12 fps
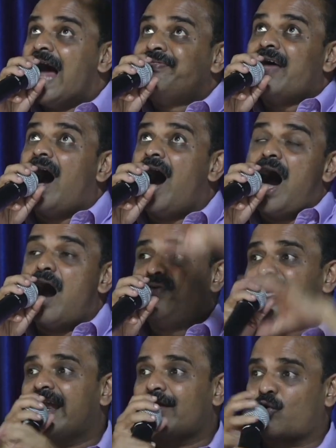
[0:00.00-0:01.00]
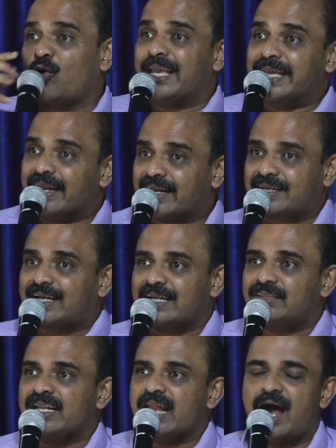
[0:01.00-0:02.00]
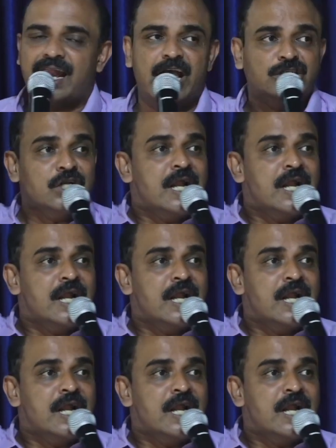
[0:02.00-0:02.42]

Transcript: அந்த ஆவி எனக்குள்ள இருக்கிறதுனாலே